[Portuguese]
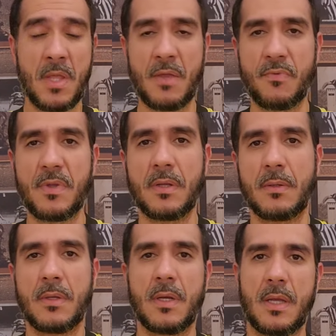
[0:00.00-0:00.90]
Enfim,
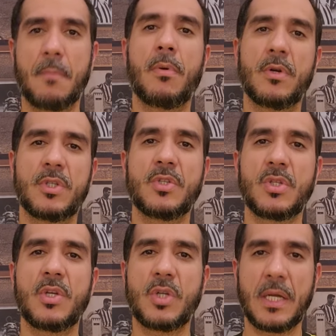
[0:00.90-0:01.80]
é bom a gente
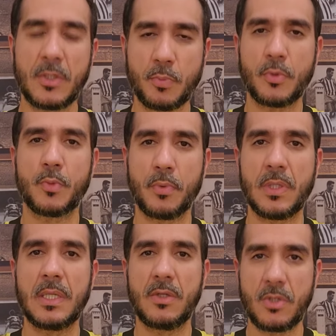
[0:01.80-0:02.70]
deixar isso para os
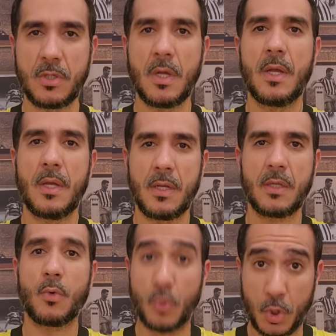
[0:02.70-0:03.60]
poderes
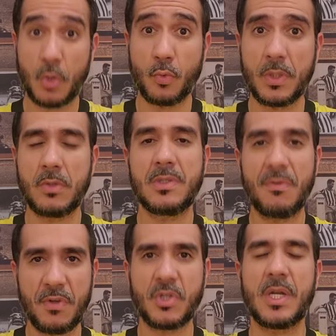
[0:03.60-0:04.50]
constituídos
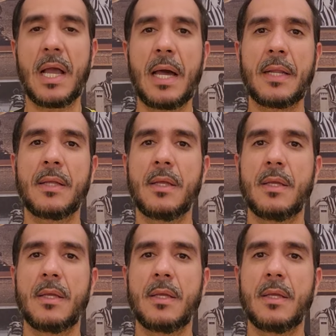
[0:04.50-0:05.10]
investigarem.